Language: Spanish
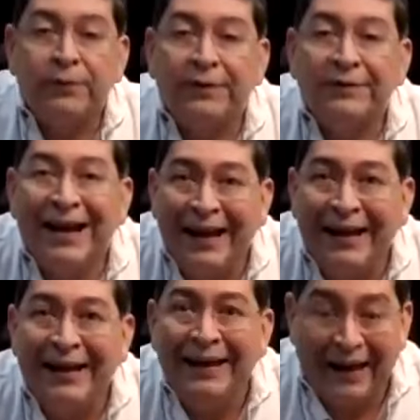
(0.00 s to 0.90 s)
Pues esta
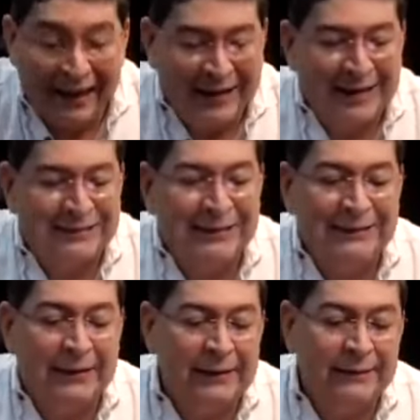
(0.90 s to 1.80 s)
ley, que es la que
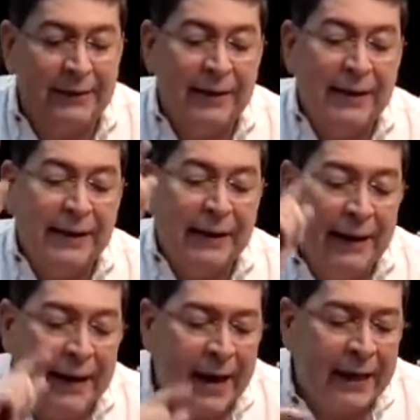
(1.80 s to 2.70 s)
existe, dice,
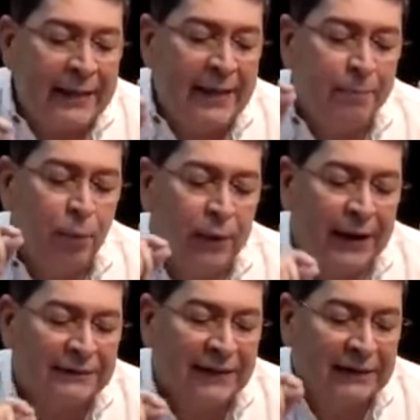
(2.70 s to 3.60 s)
nadie
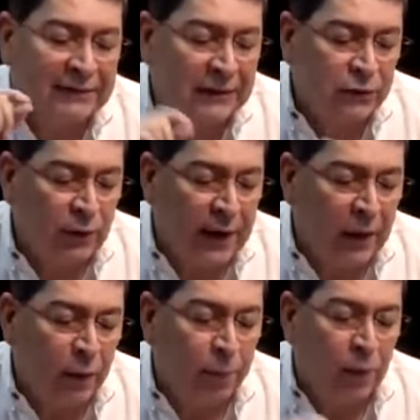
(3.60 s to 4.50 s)
podrá ser
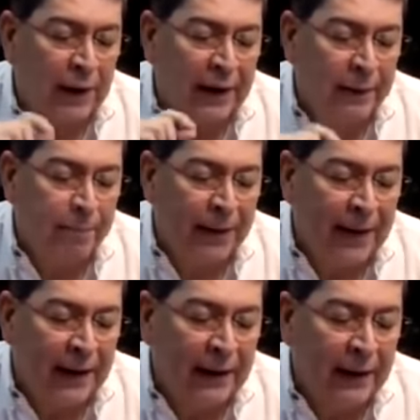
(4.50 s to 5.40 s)
sancionado por la ley
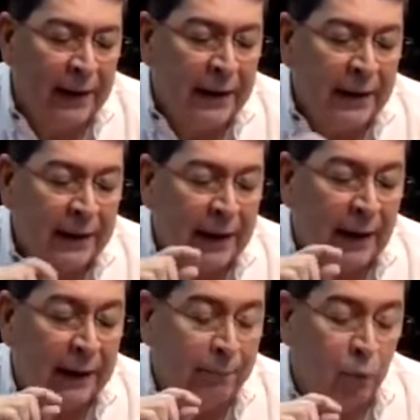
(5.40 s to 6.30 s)
penal que
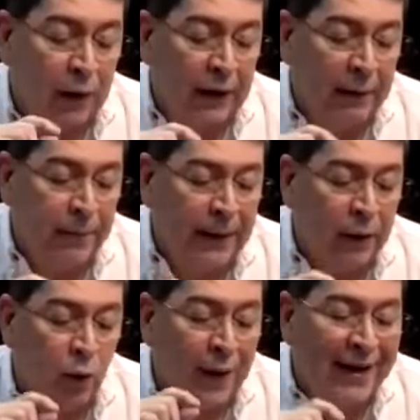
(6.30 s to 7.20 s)
por la ley
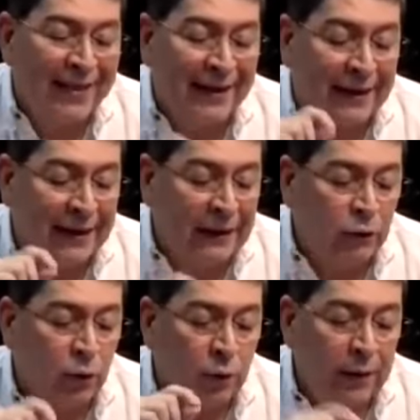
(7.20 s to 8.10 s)
penal no haya
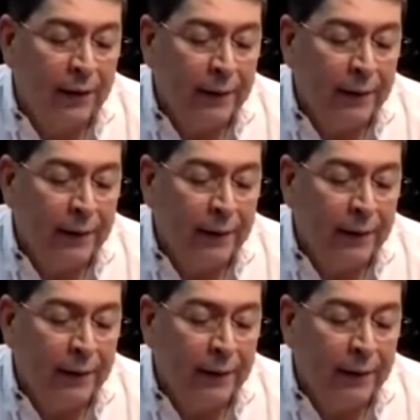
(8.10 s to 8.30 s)
descrito,